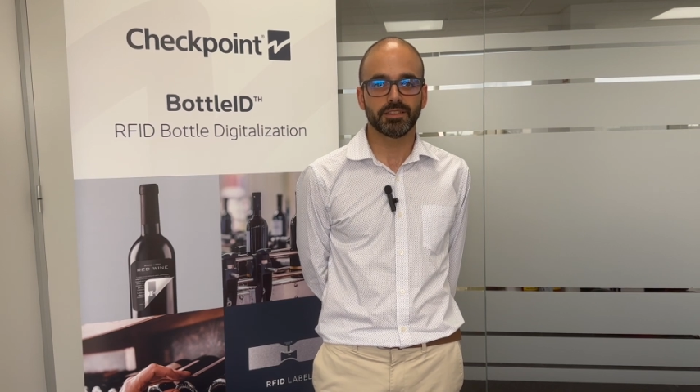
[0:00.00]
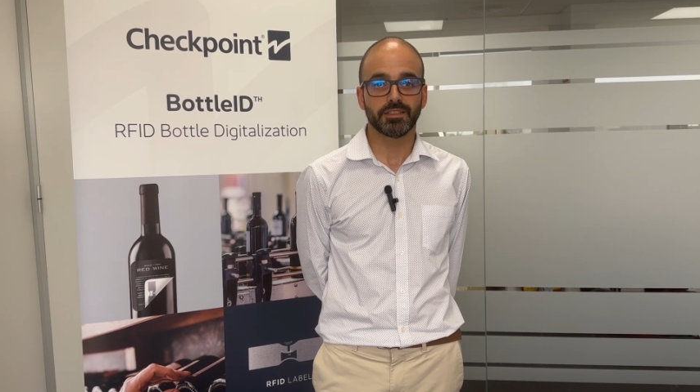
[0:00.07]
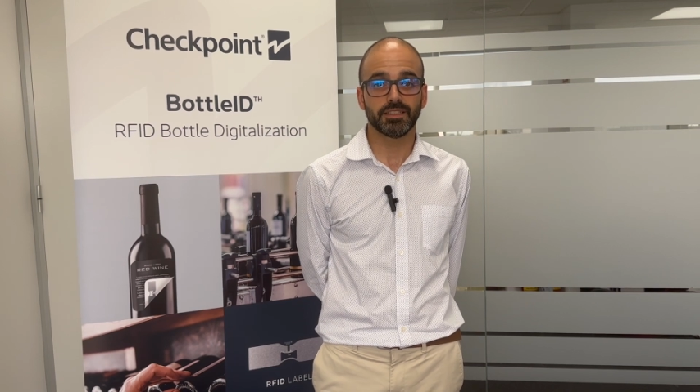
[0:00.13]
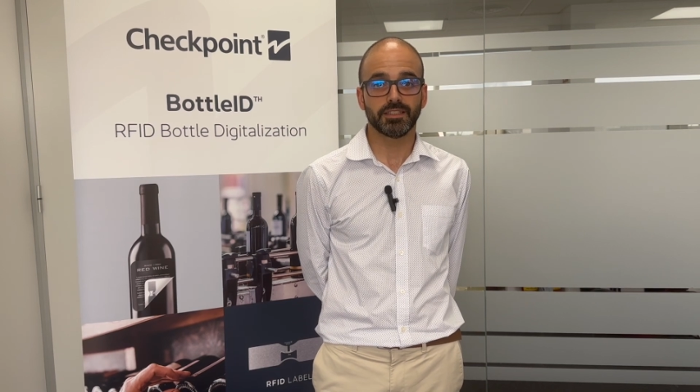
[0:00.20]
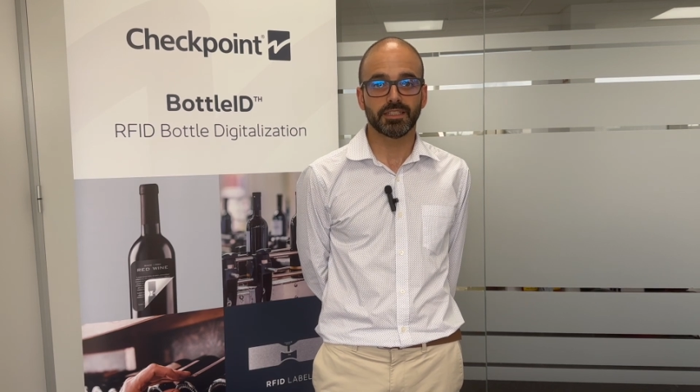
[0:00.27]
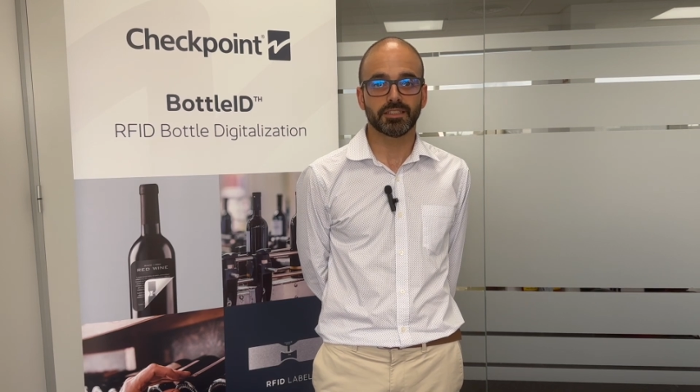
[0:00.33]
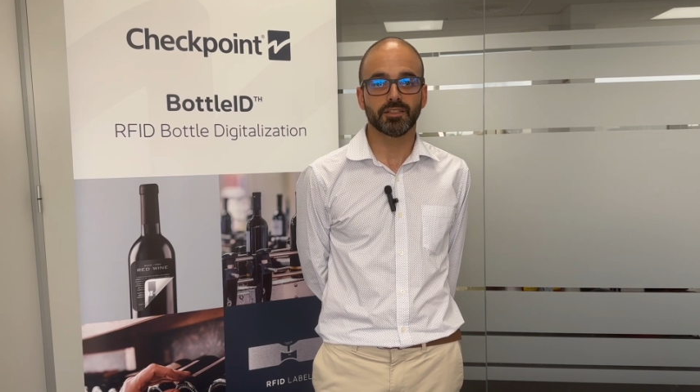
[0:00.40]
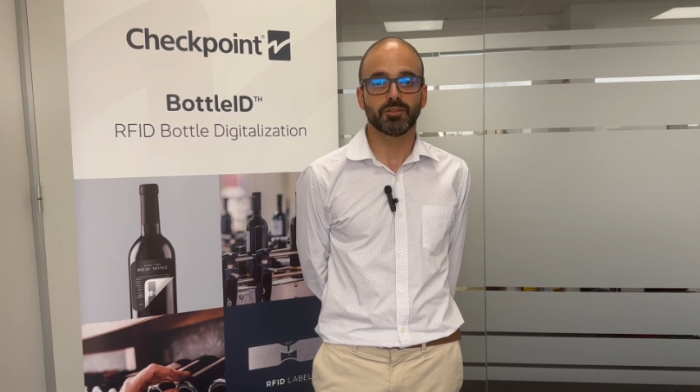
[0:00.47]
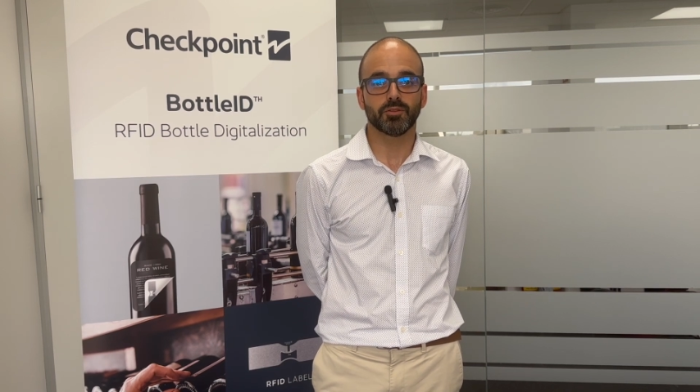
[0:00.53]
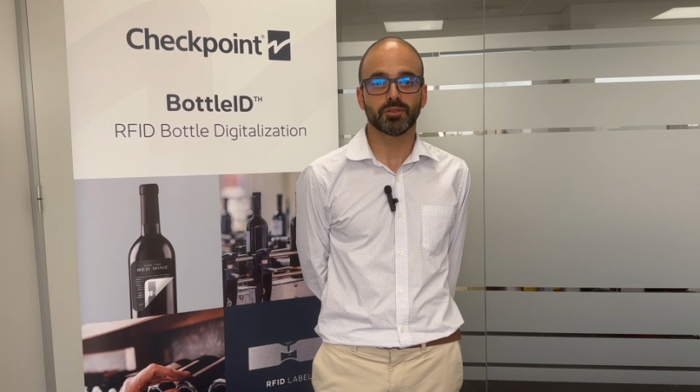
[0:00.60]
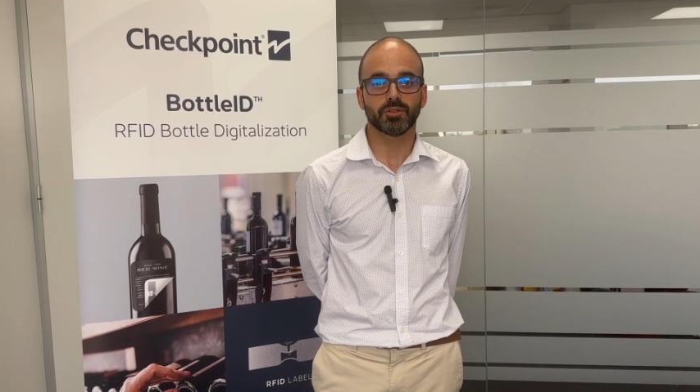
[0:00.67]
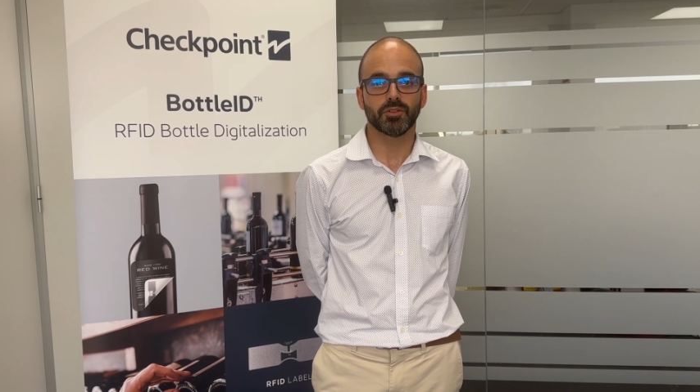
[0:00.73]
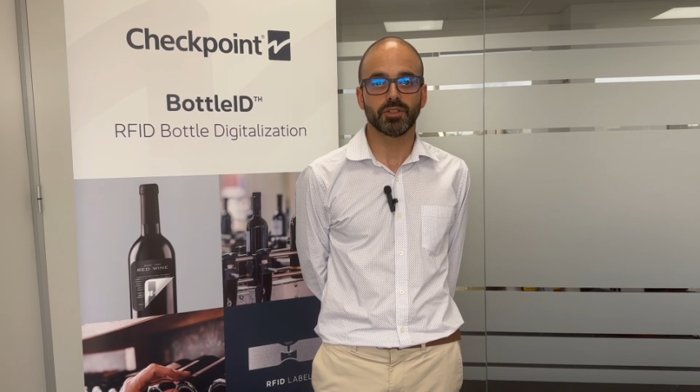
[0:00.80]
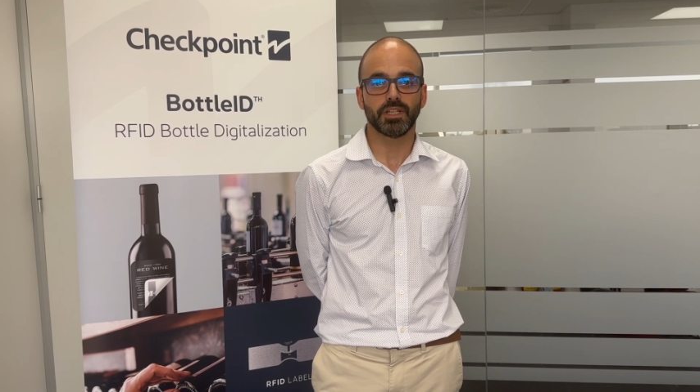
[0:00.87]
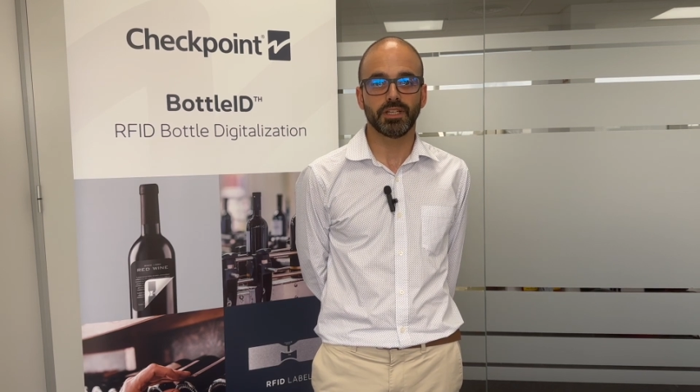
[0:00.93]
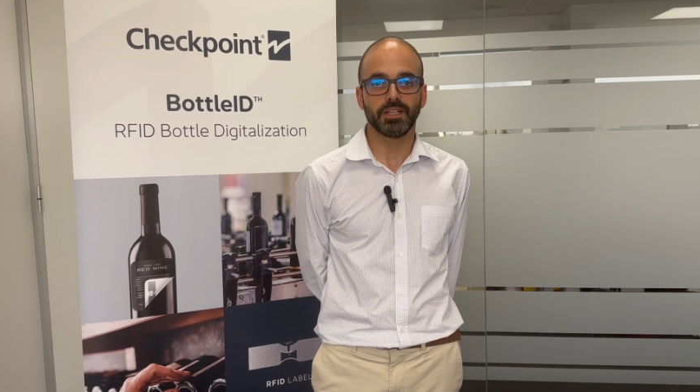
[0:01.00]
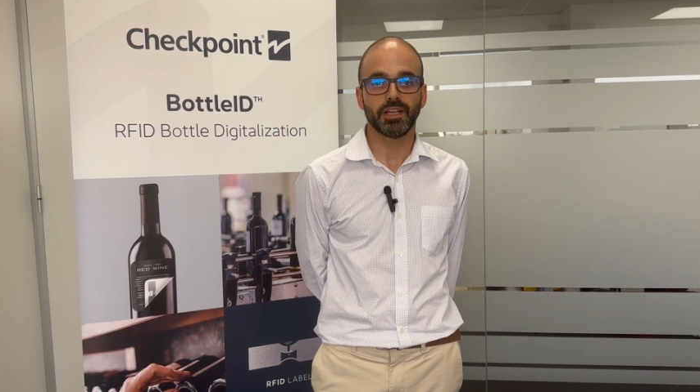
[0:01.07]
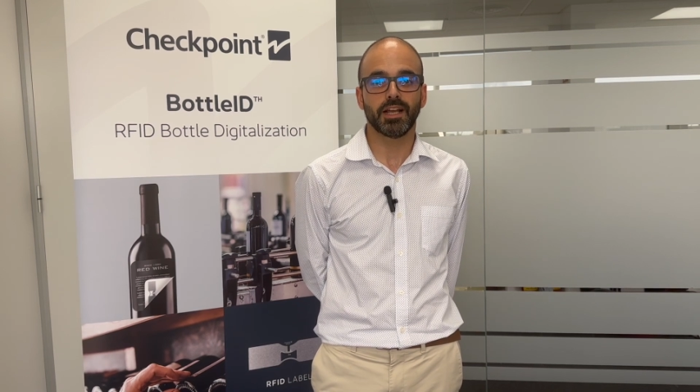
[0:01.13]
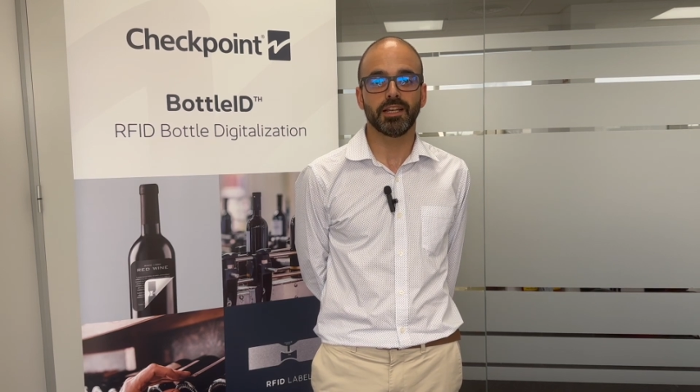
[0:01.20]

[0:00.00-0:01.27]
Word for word: tiendas incluso de